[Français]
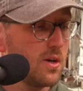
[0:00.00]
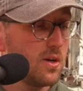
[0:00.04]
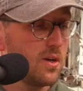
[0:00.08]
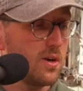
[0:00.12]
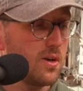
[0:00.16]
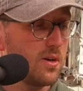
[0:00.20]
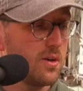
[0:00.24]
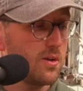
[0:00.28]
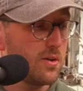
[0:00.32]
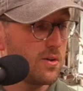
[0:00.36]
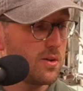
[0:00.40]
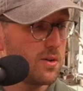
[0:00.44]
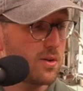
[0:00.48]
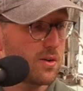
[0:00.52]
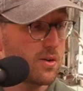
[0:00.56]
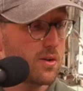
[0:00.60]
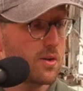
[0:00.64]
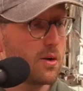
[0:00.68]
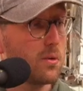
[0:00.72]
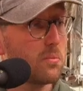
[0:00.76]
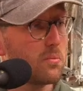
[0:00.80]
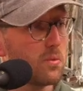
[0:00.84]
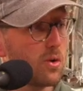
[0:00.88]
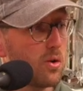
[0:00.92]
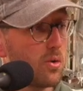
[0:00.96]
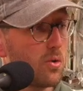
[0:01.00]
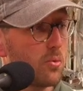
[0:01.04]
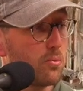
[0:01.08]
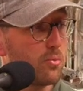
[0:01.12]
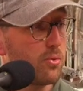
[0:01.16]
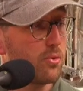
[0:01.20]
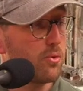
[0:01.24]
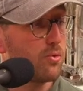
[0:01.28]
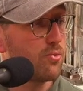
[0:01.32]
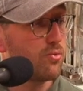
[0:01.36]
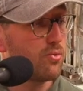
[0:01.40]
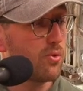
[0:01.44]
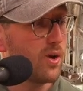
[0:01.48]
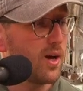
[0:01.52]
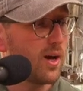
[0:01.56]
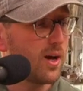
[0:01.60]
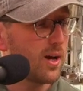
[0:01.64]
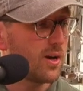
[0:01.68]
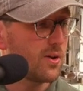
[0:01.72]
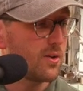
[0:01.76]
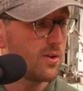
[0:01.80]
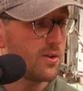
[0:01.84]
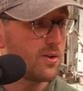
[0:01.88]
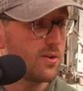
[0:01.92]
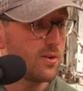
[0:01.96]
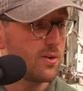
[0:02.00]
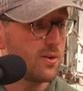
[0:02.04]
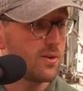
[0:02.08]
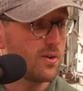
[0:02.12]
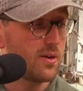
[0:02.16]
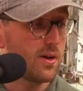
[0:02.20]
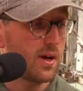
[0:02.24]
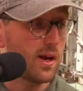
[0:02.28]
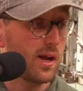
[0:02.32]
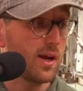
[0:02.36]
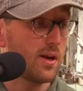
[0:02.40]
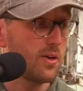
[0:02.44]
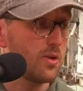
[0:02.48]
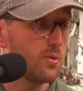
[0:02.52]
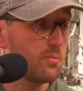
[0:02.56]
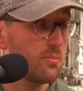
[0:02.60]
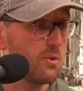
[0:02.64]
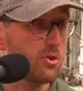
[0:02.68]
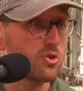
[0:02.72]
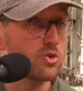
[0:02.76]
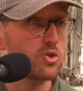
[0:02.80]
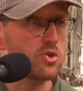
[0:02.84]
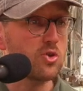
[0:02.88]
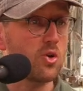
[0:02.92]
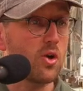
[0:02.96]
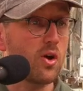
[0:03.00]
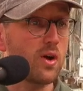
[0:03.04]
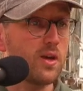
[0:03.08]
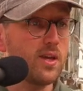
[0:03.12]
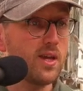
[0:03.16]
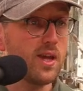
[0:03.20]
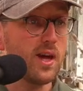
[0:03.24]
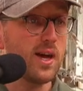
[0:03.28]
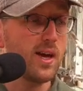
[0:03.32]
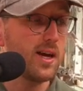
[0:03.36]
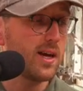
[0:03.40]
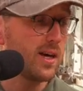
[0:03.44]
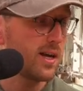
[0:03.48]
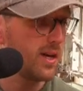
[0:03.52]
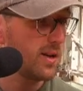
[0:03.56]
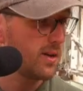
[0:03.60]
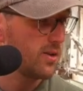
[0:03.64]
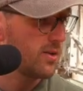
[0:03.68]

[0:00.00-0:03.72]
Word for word: euh, comme là, on peut le voir, euh, elle ne mange rien